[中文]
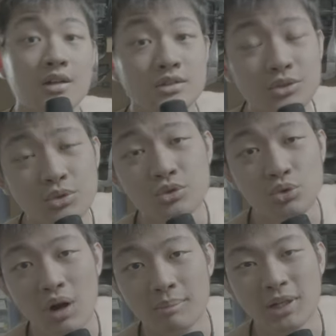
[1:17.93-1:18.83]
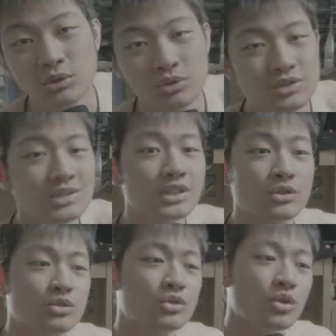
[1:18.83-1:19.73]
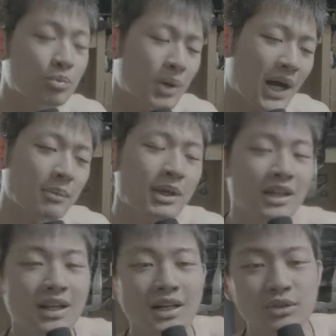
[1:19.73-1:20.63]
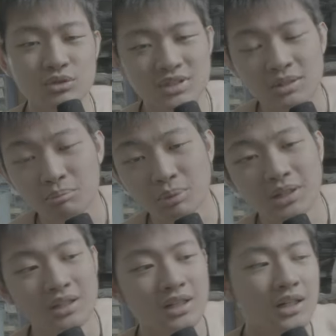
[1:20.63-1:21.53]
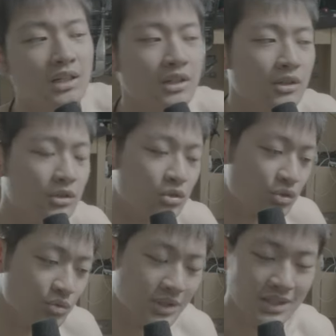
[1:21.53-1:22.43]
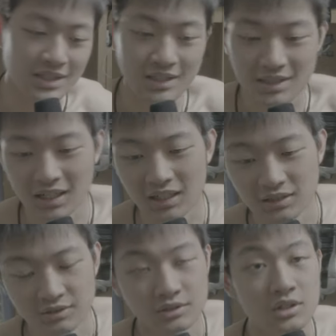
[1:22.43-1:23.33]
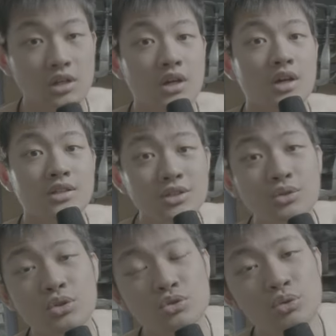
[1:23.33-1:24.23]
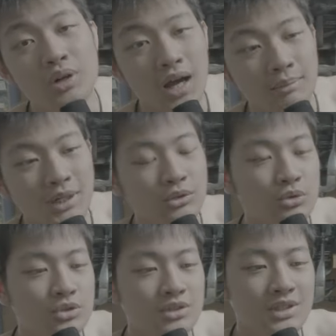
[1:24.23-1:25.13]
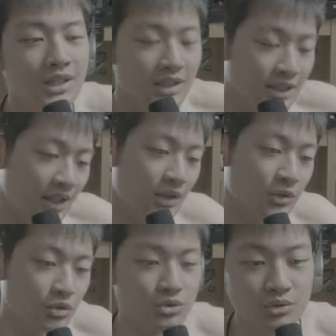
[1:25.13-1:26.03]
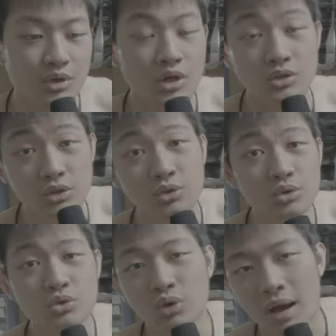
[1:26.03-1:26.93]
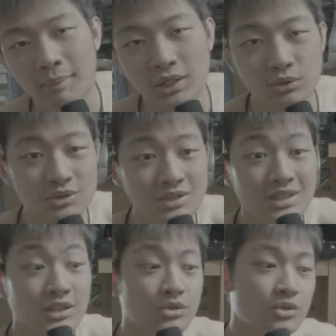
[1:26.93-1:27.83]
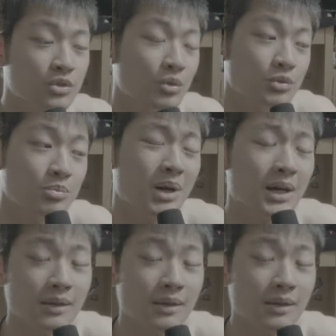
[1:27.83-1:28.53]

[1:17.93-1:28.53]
这个月做还蛮多事情，就是有拍片啊，有剪片啊，然后处理一些杂。这个月做还蛮多事情，那这个月做还蛮多事情，就是有去拍。